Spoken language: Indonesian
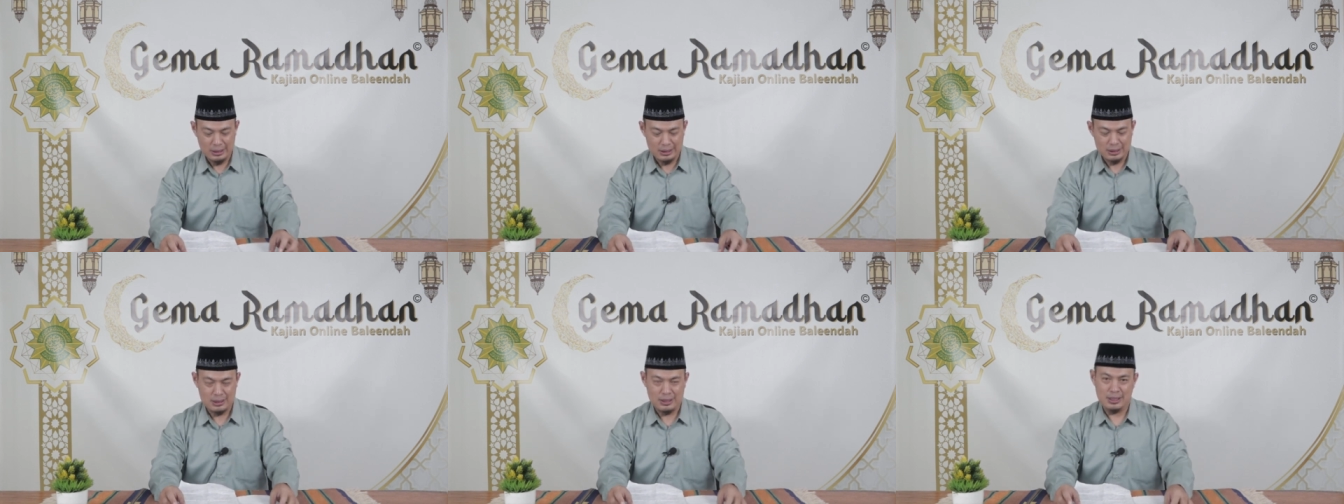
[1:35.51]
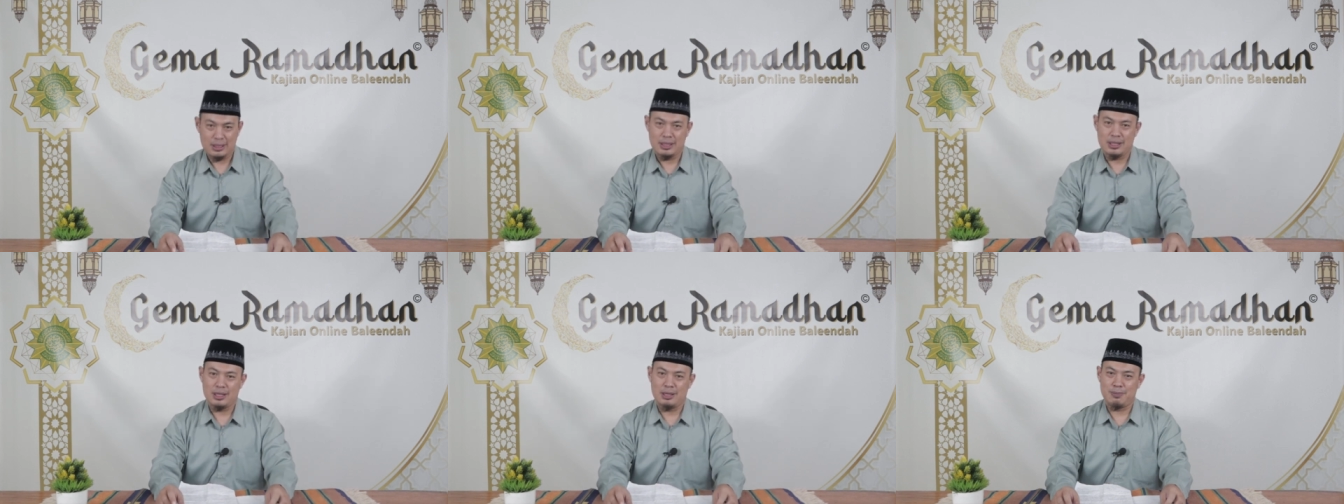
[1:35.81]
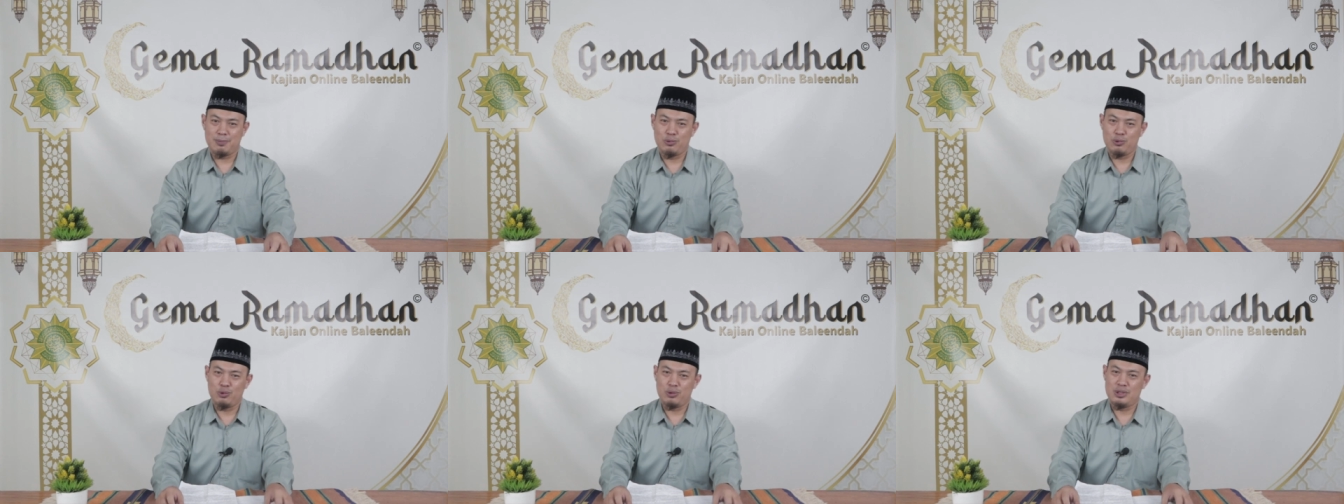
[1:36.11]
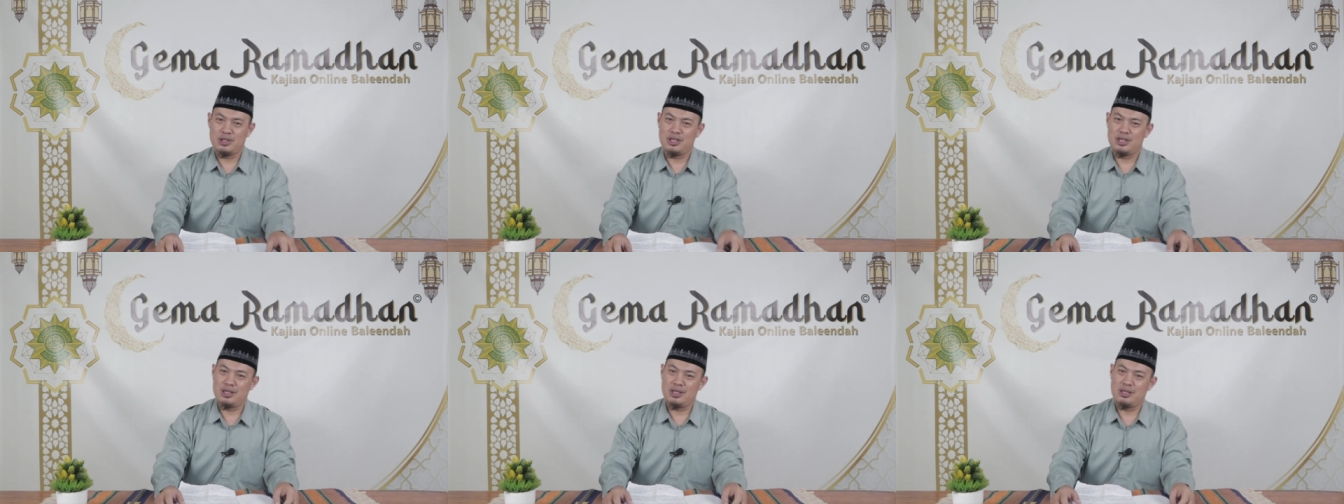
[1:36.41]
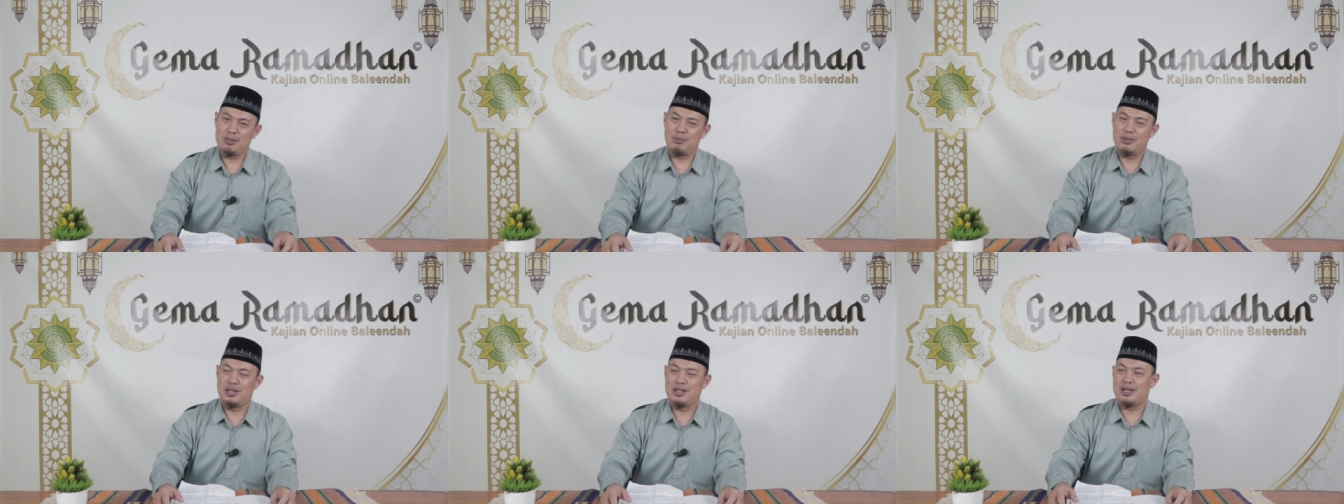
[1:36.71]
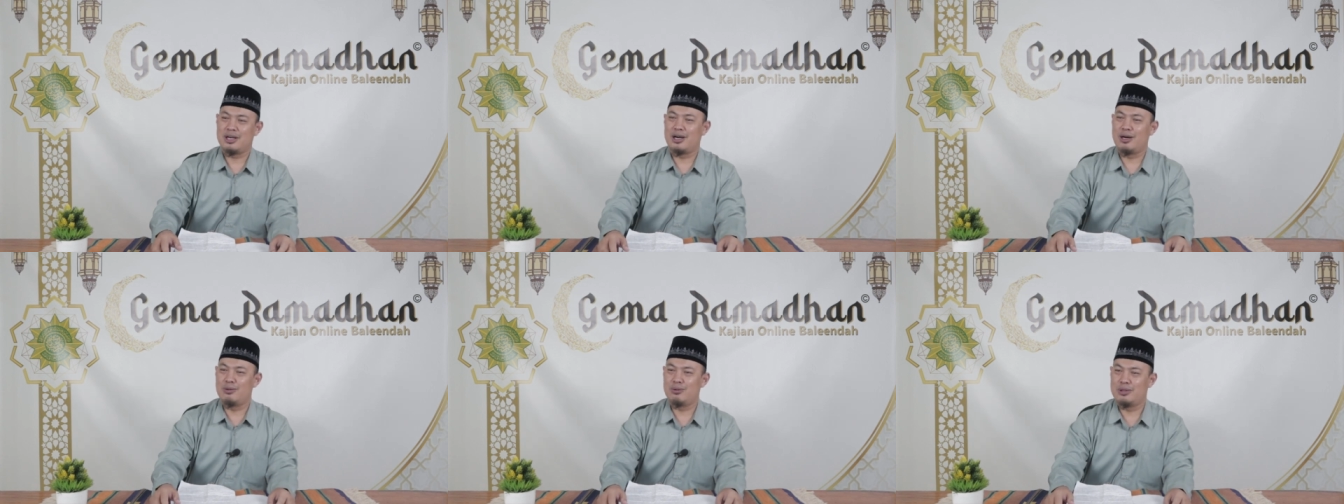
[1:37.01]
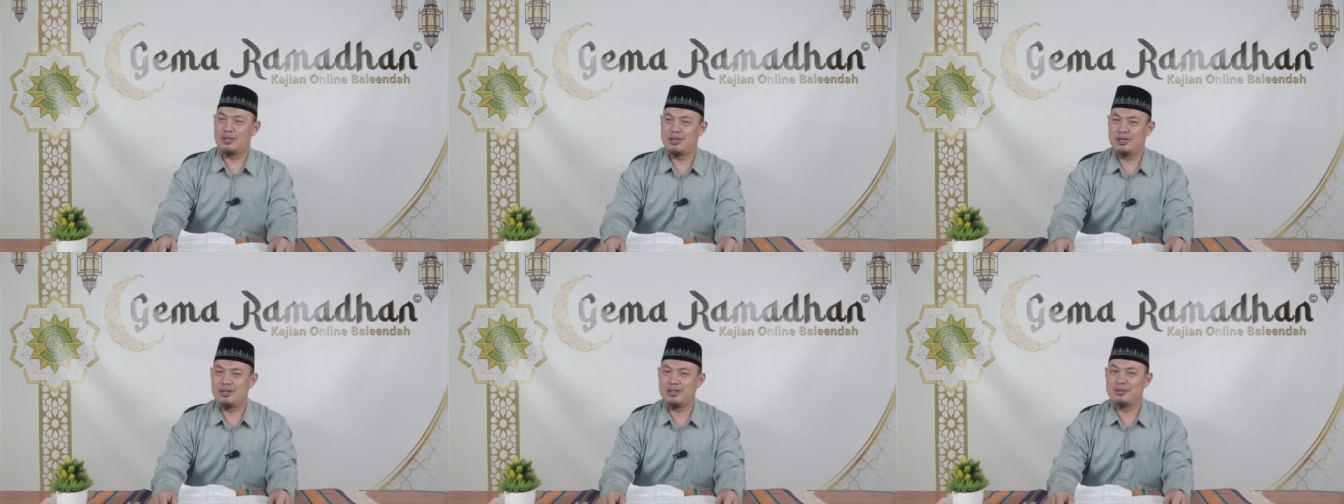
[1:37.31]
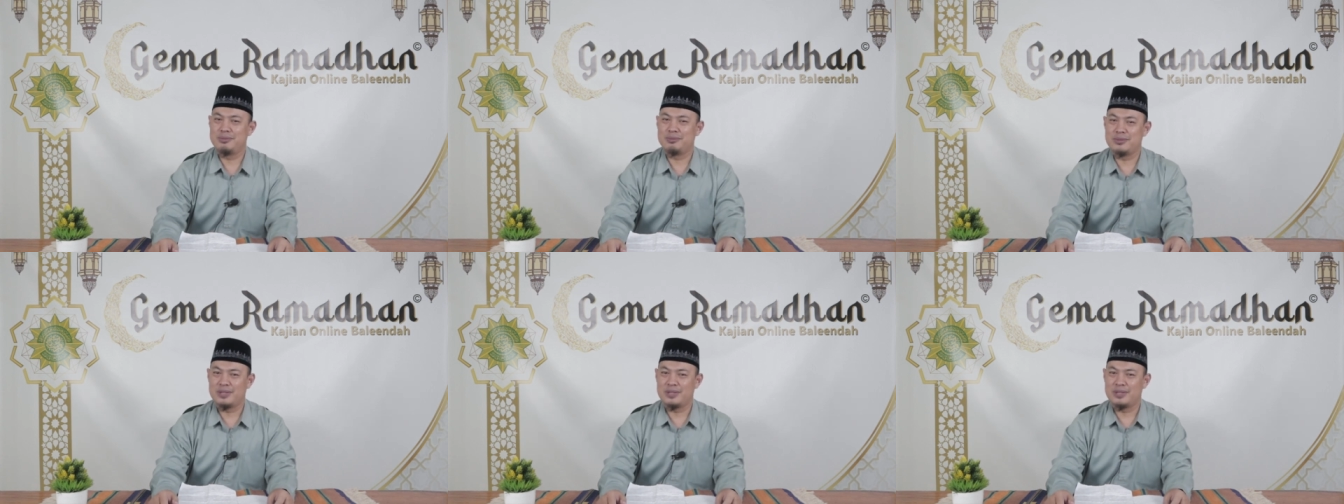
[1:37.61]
Segala puji milik Allah